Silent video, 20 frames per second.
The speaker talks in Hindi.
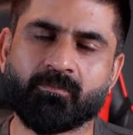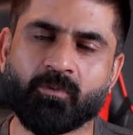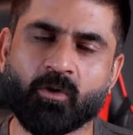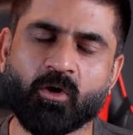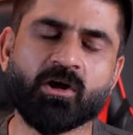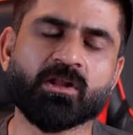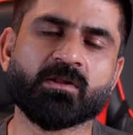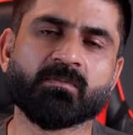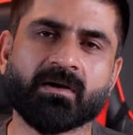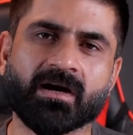
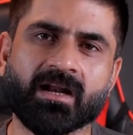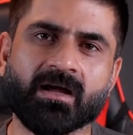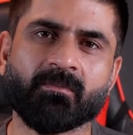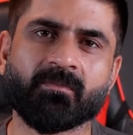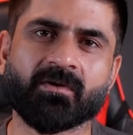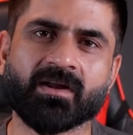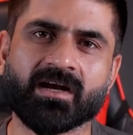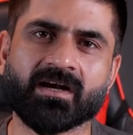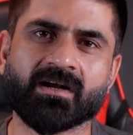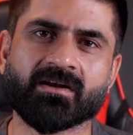बहुत बड़ा
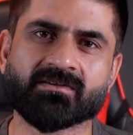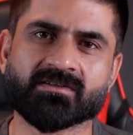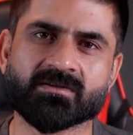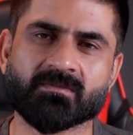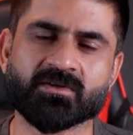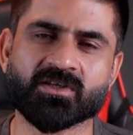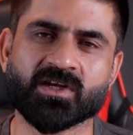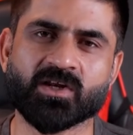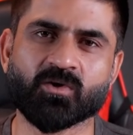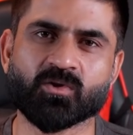अपग्रेड
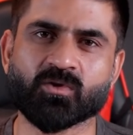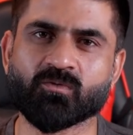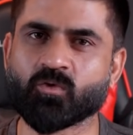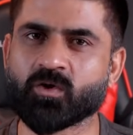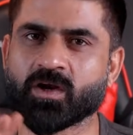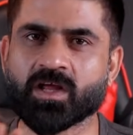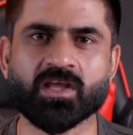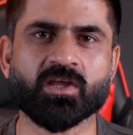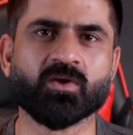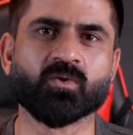समझ रहे हो तो
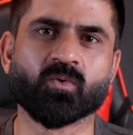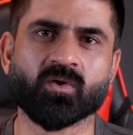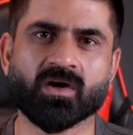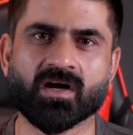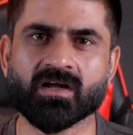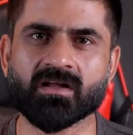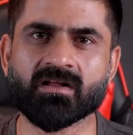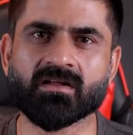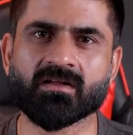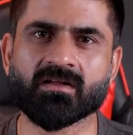वो नहीं होगा